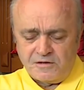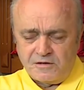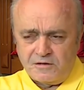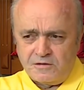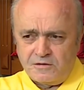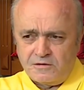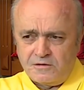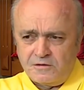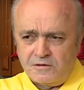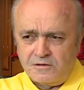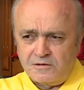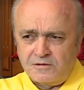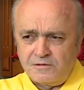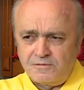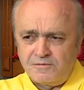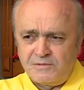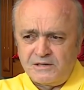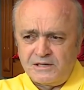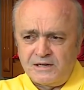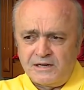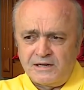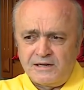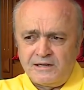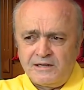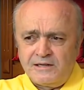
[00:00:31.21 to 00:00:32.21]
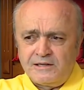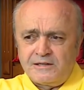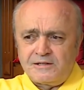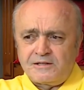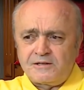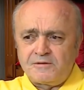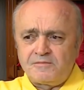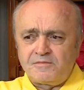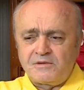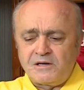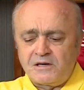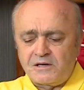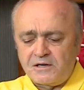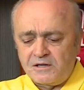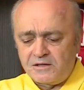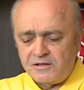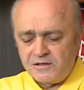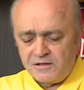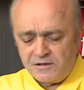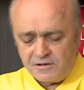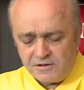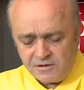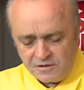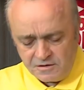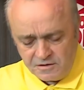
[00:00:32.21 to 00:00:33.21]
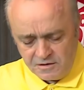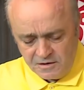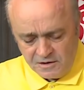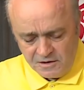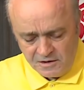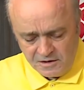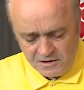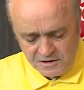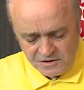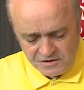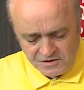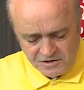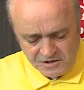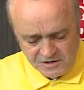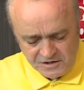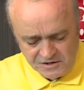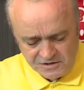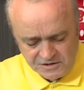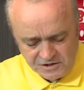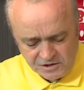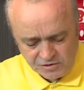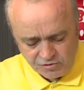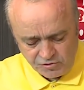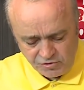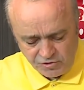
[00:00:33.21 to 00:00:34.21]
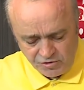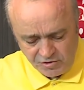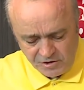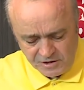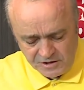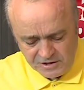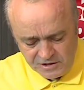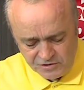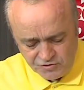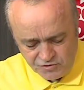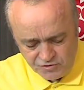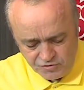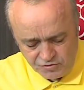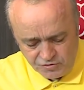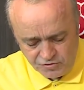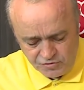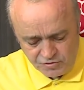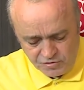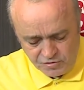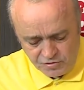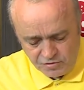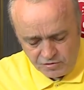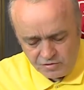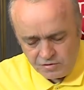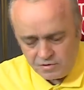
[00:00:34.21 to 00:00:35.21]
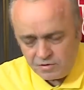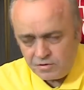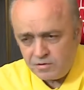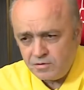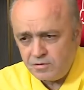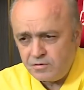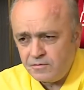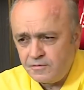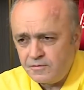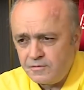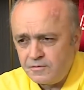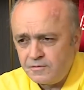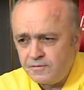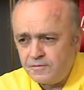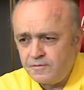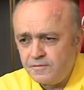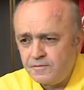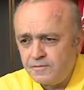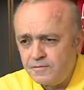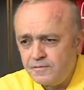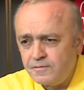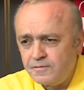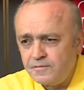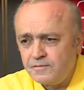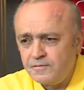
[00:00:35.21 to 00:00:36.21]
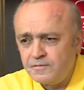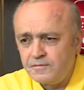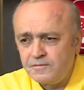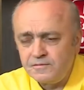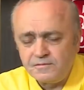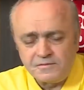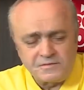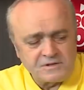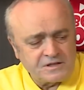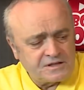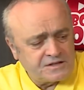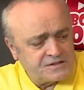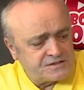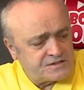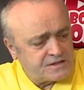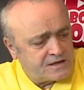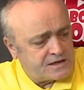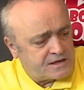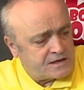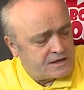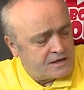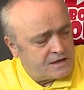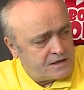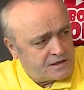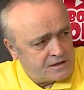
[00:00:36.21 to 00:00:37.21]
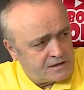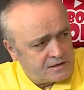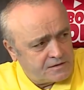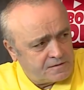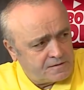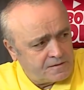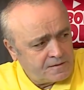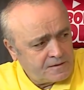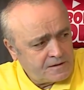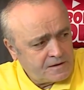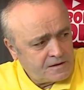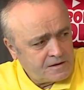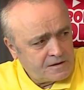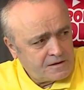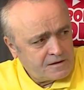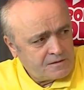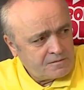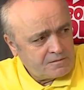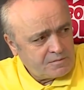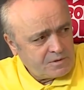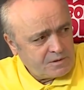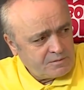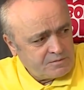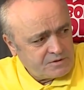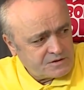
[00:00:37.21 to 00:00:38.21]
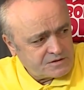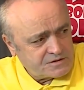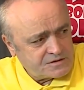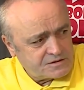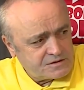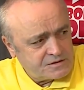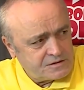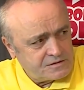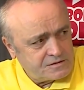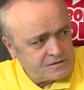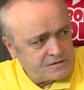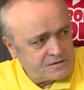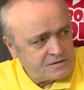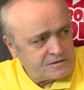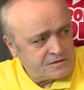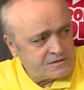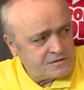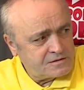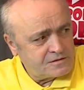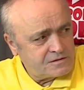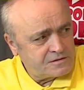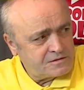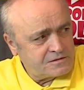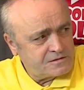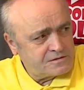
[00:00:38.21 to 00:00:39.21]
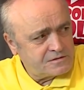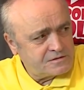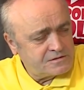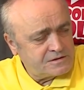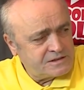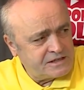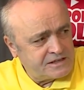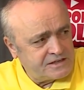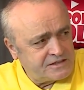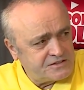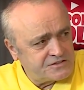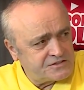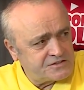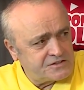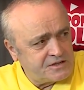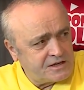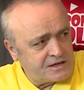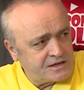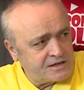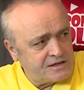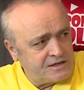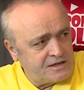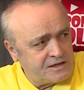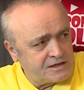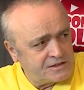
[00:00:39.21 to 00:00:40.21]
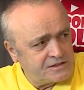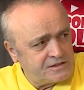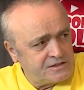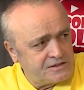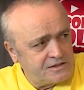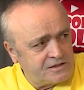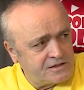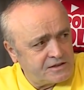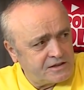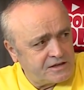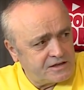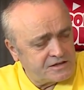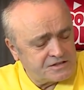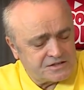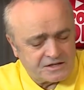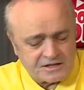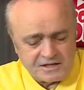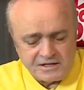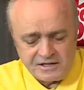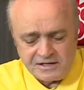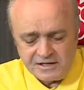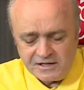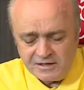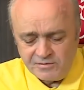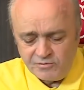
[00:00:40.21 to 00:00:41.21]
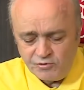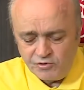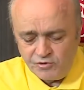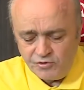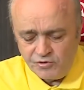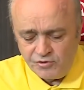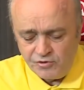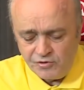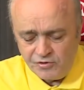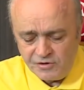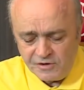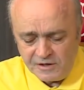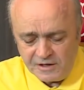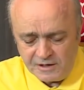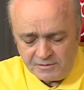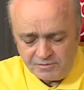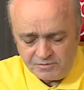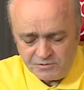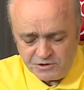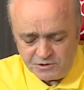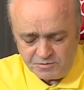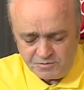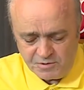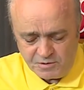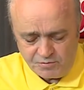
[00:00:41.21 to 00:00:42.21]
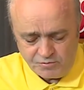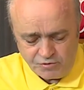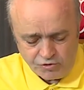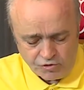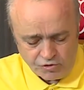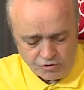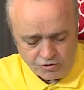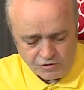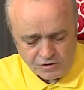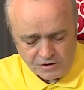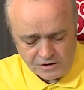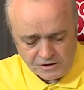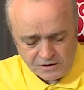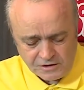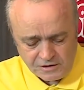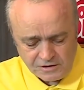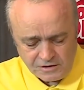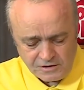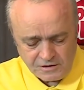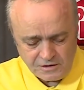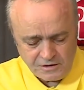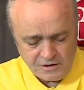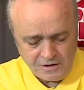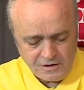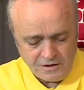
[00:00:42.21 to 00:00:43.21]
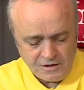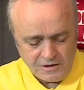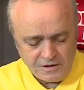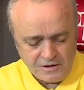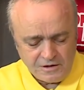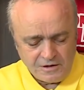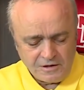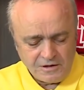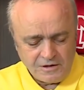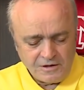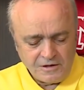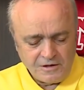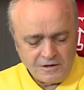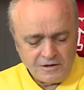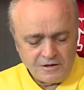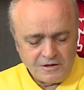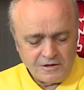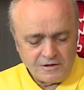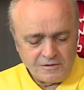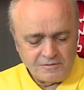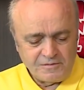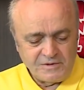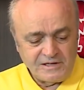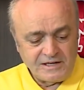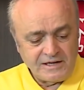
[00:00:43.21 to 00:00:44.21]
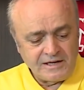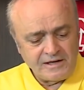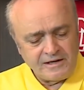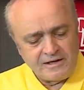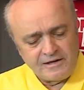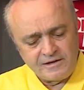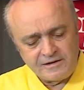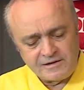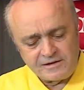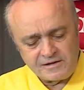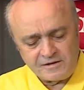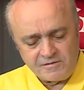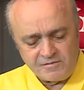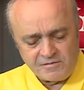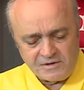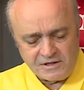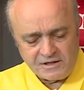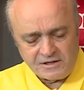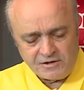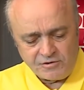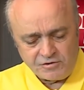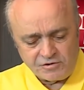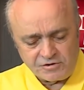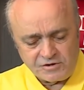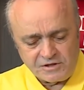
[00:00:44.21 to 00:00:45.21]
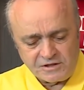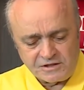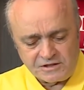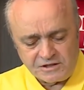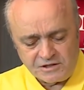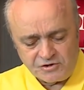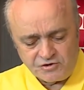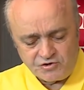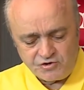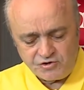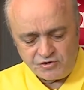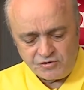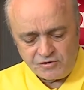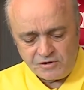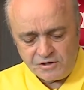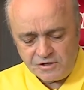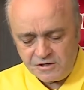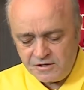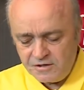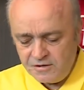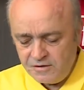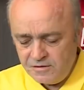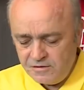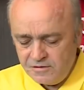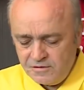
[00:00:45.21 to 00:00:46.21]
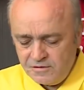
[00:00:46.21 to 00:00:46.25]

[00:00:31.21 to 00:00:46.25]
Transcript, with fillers: E, Binali Yıldırım da katıldı Hı. cenaze törenine. Çünkü e, Deniz Akkaya'nın babası Deniz Nakliyat'ın yıllarca genel müdürlüğünü yapmış bir bürokrattı. Binali Yıldırım'la da oradan tanışıyorlar.